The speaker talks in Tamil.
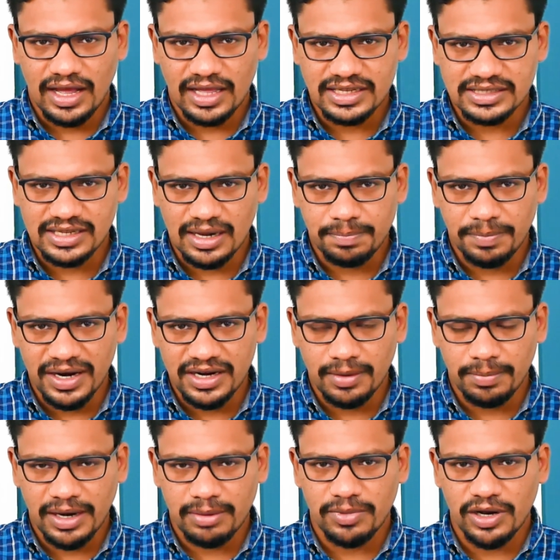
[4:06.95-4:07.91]
அந்த
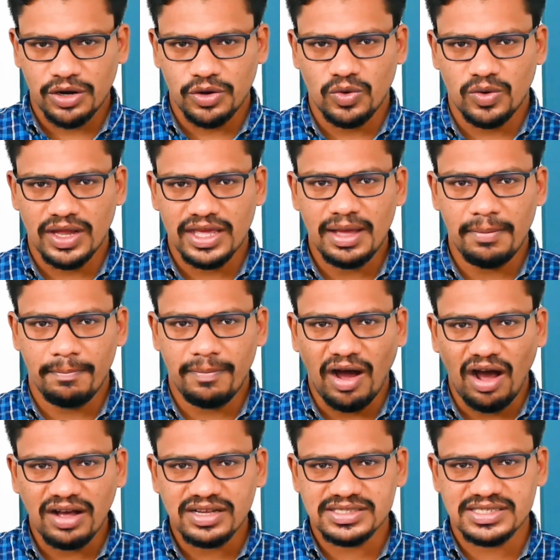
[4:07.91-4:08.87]
சர்ப்பாட்ட பரம்பரையோடைய
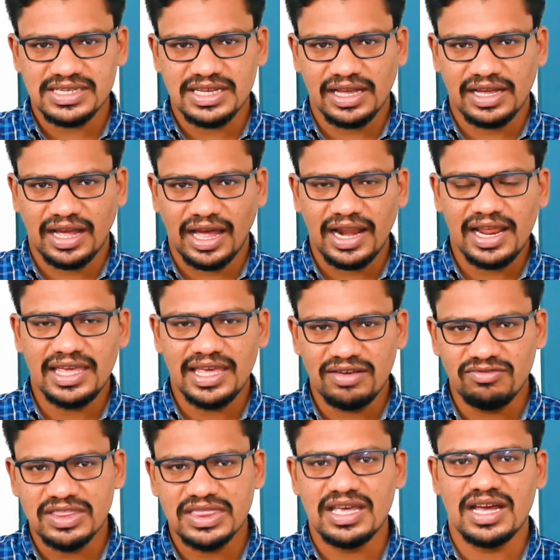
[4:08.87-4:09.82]
பாக்ஸிங்
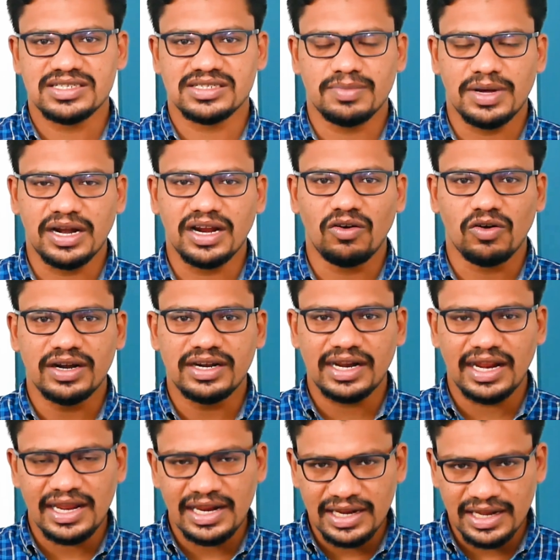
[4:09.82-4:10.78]
கலையே வித்தியாசமாக இருக்குது அவங்க
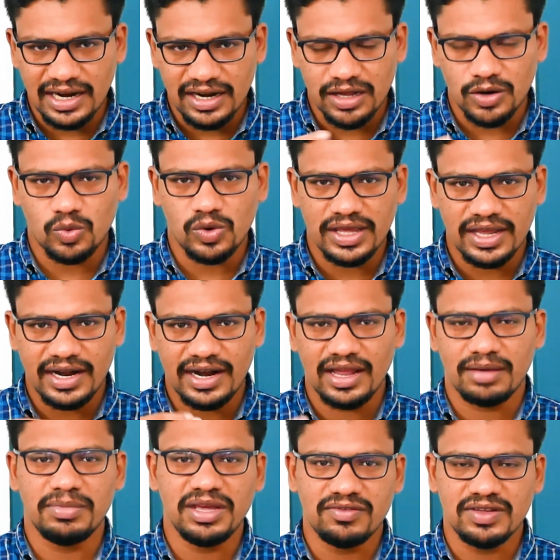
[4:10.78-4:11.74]
ட்ரைனிங் எடுக்கக்கூடிய
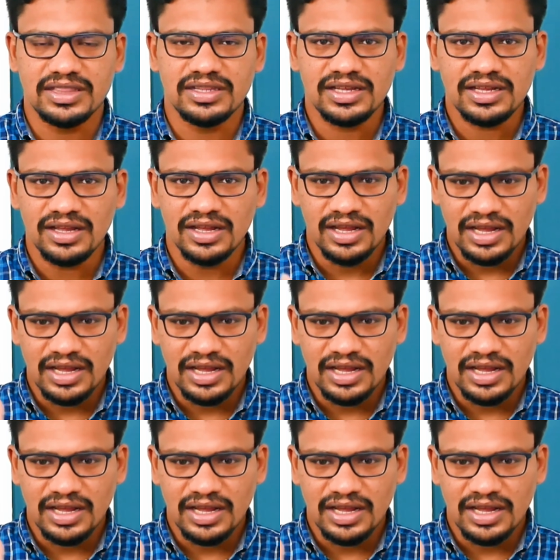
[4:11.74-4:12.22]
இடமே வந்து